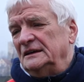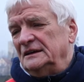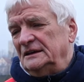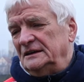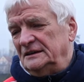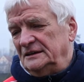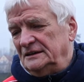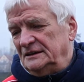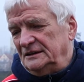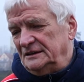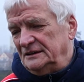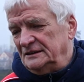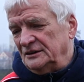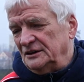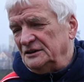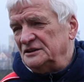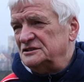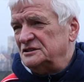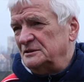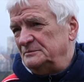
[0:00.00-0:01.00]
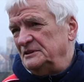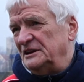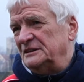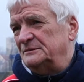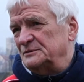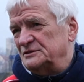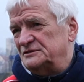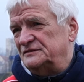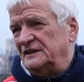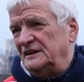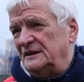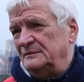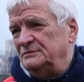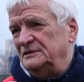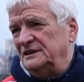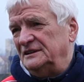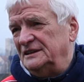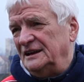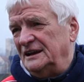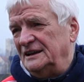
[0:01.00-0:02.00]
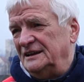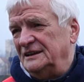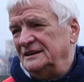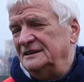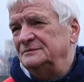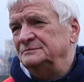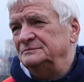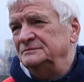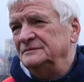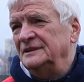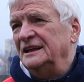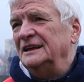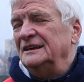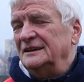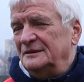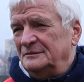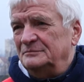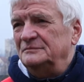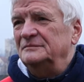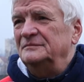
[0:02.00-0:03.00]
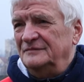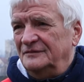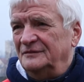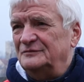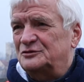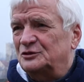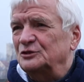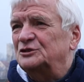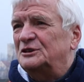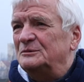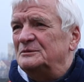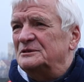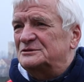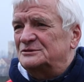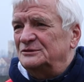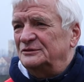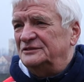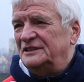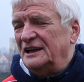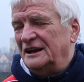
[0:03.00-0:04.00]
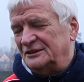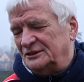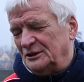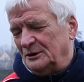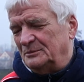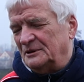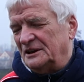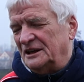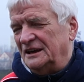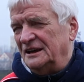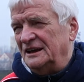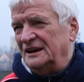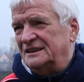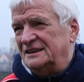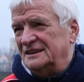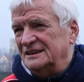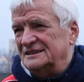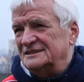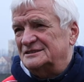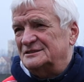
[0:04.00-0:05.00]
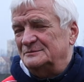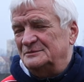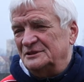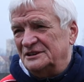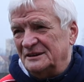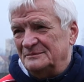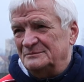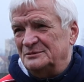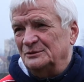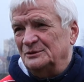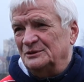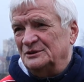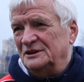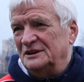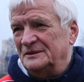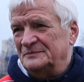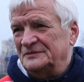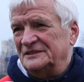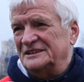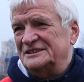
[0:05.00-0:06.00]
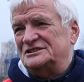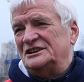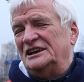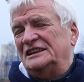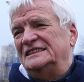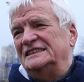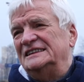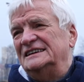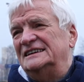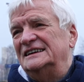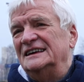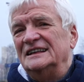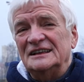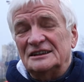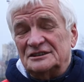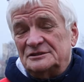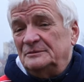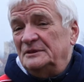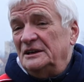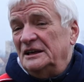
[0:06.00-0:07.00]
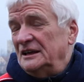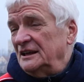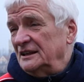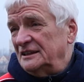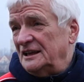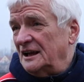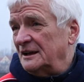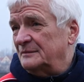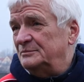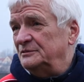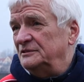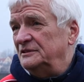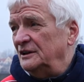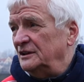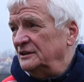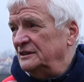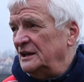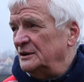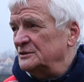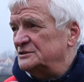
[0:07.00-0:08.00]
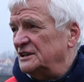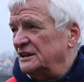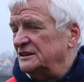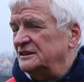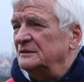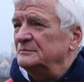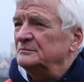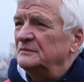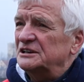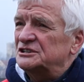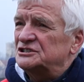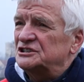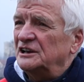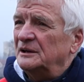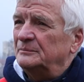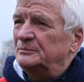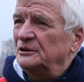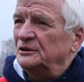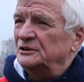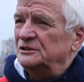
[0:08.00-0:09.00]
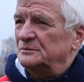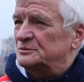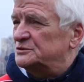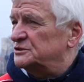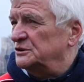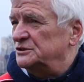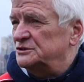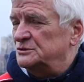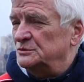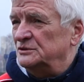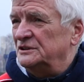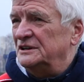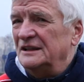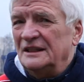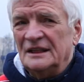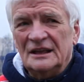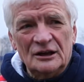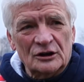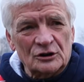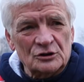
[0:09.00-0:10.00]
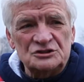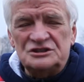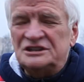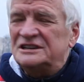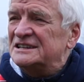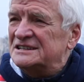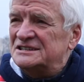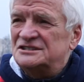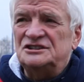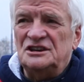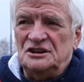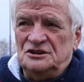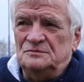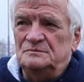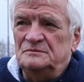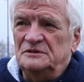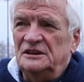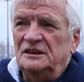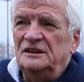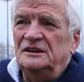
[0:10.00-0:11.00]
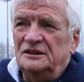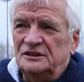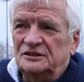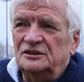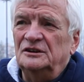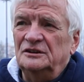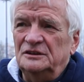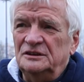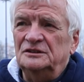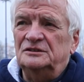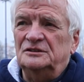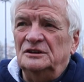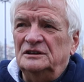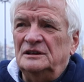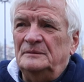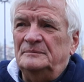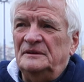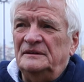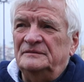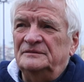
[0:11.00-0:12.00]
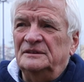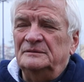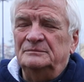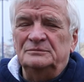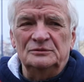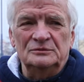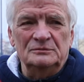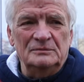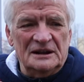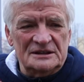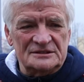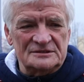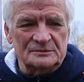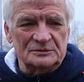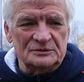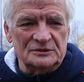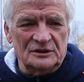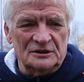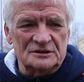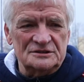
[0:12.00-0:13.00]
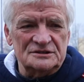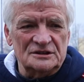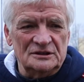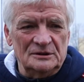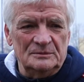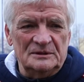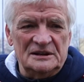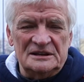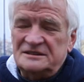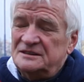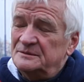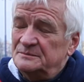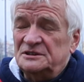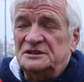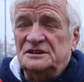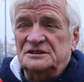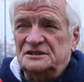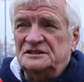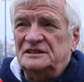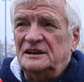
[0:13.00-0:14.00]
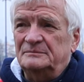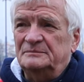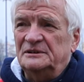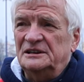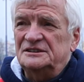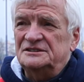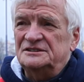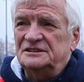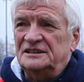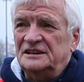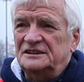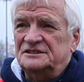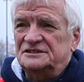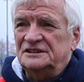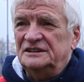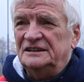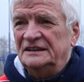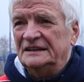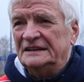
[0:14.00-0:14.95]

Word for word: Y, no i żeby atmosfera była dalej wśród kibiców tak dobra jak jest, żeby nie było żadnych, żeby tak na ostatnim mecze na Polonii przychodziły rodziny z dziećmi i to, i to naprawdę był bardzo budujący obraz i myślę, że tak będzie, także